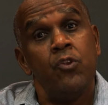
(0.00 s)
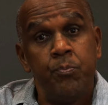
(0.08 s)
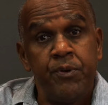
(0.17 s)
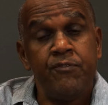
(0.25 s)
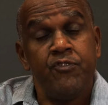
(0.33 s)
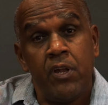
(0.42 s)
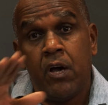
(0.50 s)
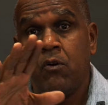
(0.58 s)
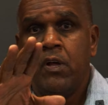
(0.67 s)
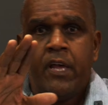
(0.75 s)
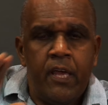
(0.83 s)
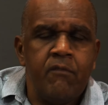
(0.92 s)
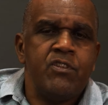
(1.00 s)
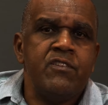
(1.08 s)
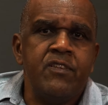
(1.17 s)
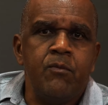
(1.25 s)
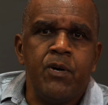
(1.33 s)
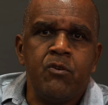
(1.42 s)
do profissional. Eu vou
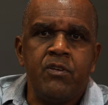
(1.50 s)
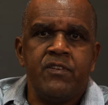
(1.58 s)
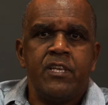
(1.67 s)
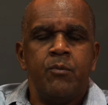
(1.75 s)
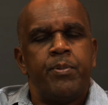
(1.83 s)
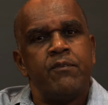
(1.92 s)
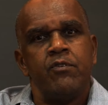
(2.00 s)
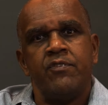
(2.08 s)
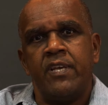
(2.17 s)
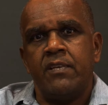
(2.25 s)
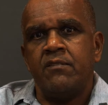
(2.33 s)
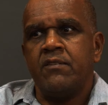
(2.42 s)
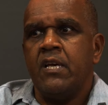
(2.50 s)
dizer uma coisa aqui para vocês.